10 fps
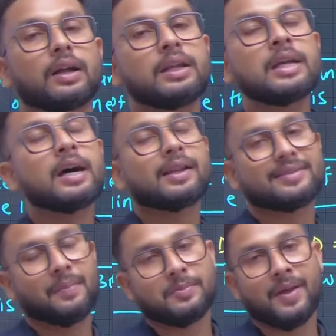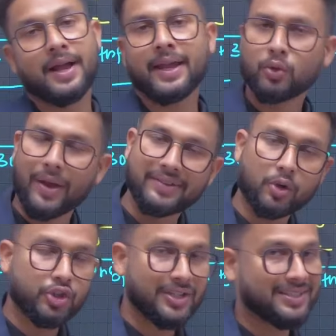क्लियर समझ में आ गया तो ऐसे
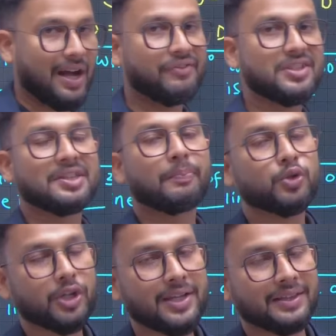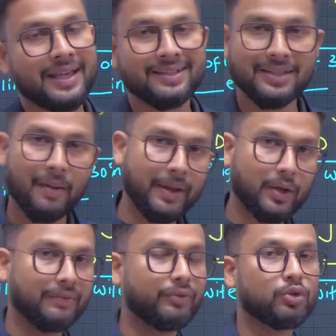क्वेश्चन काफी ज्यादा पूछे जाते हैं एग्जाम में
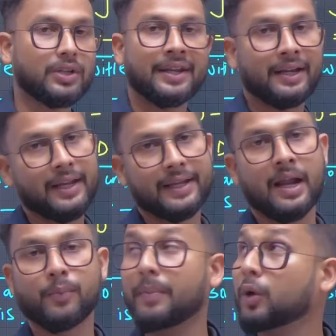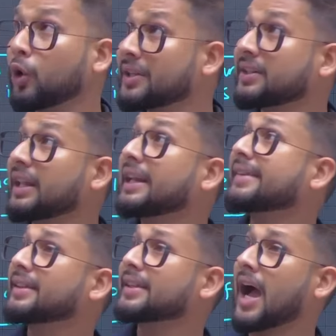कंफ्यूज करने के लिए लेकिन आपको बिल्कुल अच्छी तरीके
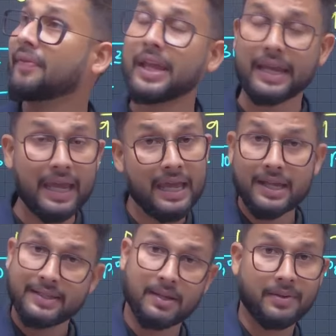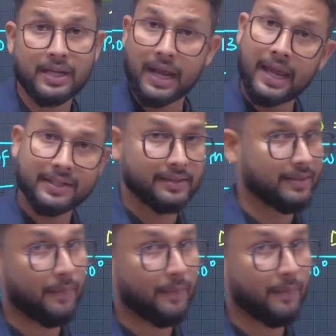से ध्यान देके समझना है अच्छे से